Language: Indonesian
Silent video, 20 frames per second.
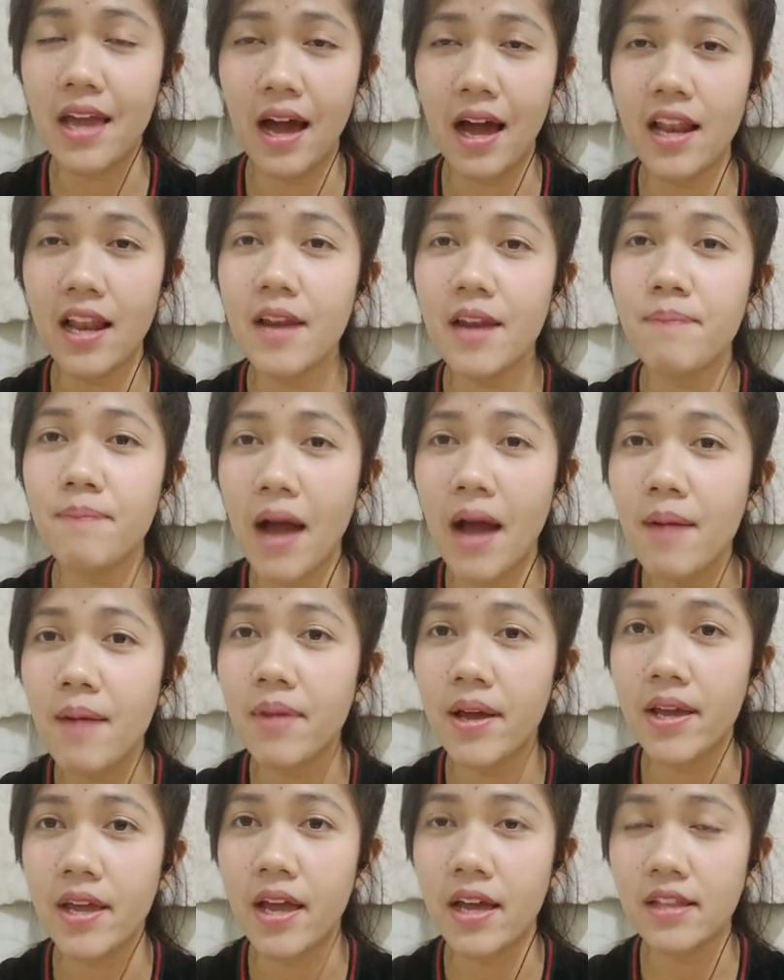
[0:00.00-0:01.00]
Kalian paham
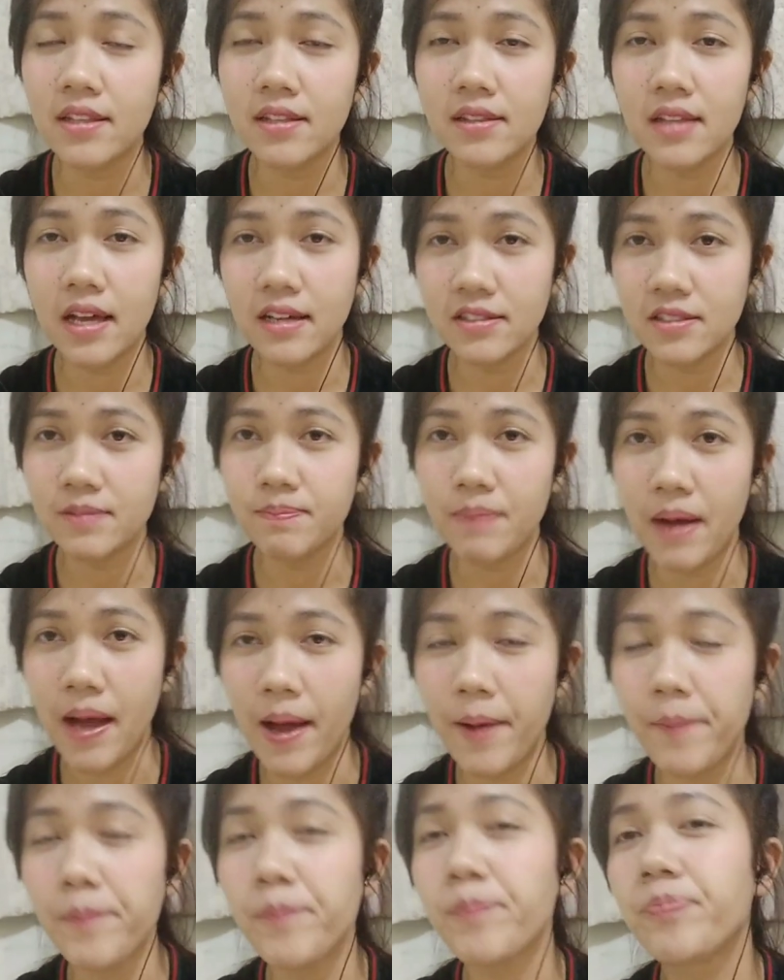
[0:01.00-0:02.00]
lah ya tentang
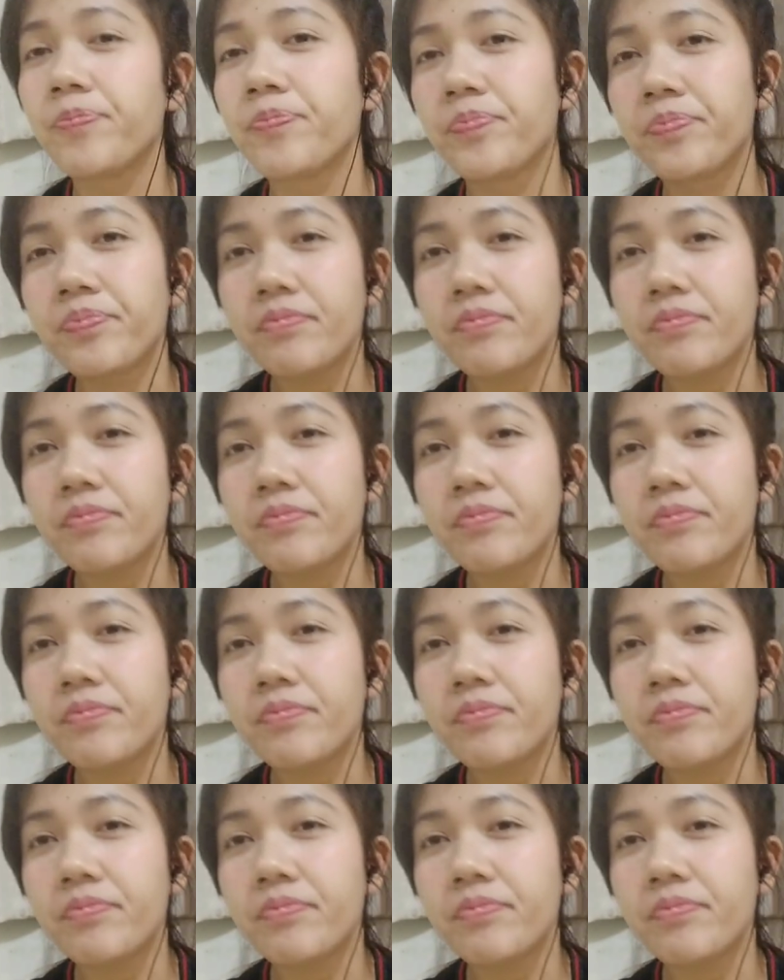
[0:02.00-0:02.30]
spam